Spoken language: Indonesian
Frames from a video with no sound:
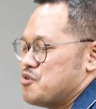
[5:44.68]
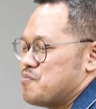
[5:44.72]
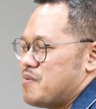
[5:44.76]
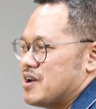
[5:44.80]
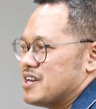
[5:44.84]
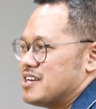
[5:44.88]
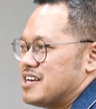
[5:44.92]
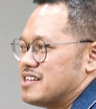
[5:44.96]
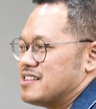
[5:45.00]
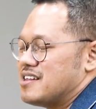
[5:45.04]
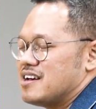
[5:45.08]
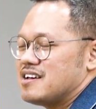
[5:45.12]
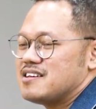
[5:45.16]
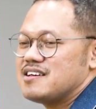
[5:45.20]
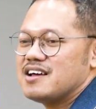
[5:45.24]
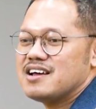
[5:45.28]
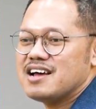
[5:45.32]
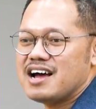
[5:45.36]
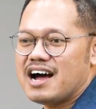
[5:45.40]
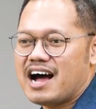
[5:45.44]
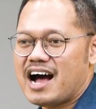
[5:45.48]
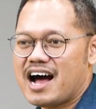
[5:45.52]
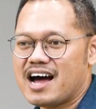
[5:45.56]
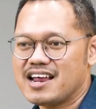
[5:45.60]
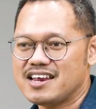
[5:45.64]
kehidupan kita
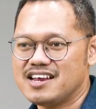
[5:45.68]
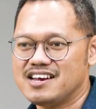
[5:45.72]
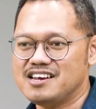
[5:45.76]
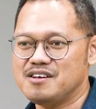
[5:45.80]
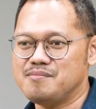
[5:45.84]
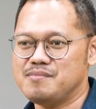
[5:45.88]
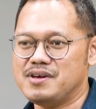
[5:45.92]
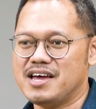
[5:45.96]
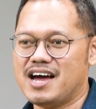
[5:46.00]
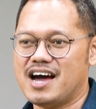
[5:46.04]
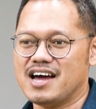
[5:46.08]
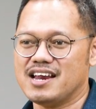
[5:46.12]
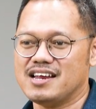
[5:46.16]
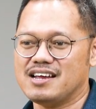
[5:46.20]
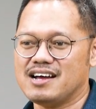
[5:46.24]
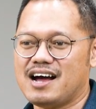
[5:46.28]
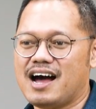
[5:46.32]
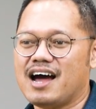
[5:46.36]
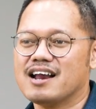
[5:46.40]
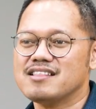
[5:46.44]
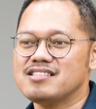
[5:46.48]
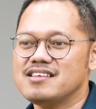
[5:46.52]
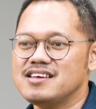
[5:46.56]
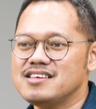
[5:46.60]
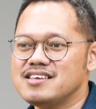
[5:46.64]
hari demi hari.
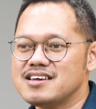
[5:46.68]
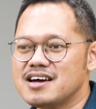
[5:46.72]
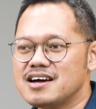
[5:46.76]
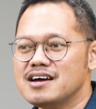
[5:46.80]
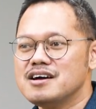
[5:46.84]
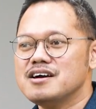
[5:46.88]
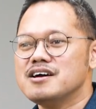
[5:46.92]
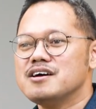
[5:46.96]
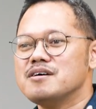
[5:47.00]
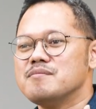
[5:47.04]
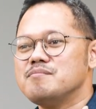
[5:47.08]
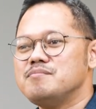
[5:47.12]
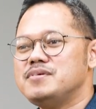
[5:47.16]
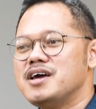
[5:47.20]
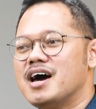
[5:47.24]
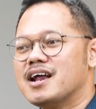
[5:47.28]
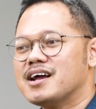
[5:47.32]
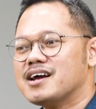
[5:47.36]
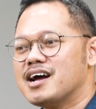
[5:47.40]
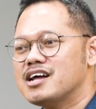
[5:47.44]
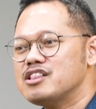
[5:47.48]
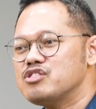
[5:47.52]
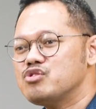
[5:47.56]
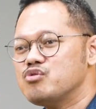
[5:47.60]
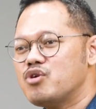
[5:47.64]
Artinya
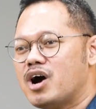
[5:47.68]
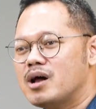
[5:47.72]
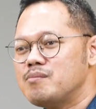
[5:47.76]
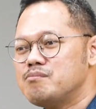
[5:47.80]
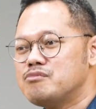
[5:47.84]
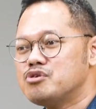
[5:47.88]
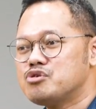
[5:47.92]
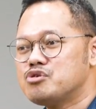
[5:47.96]
biarkan Tuhan